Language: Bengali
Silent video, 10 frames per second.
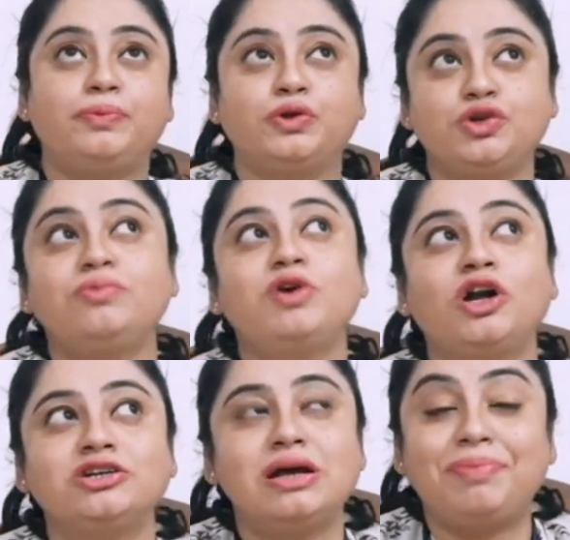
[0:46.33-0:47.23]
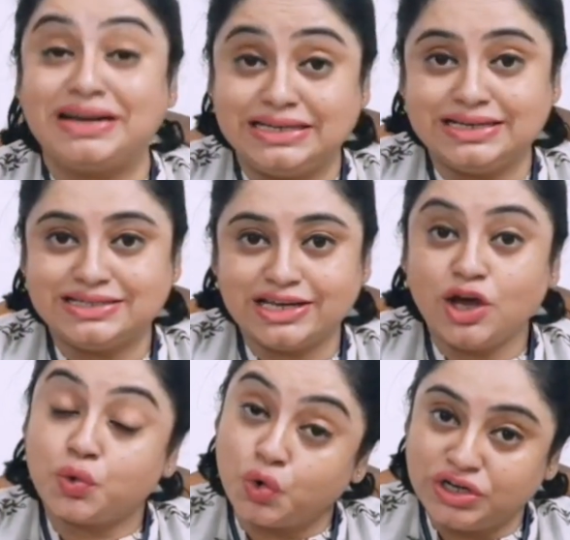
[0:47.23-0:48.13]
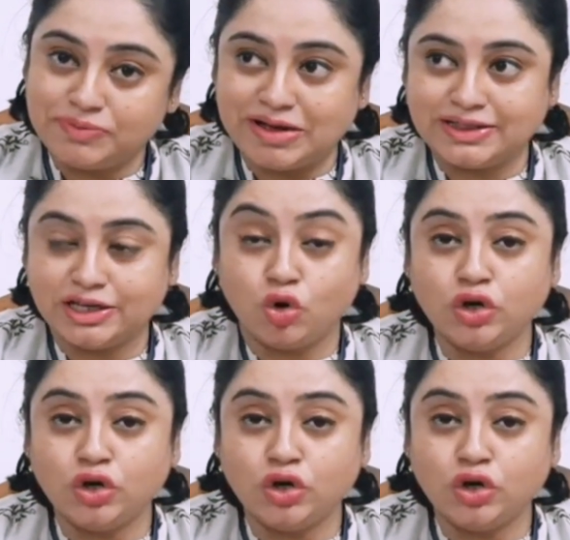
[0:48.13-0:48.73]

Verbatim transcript: প্রথম ঘটনা পাঠিয়েছে অনিমাদি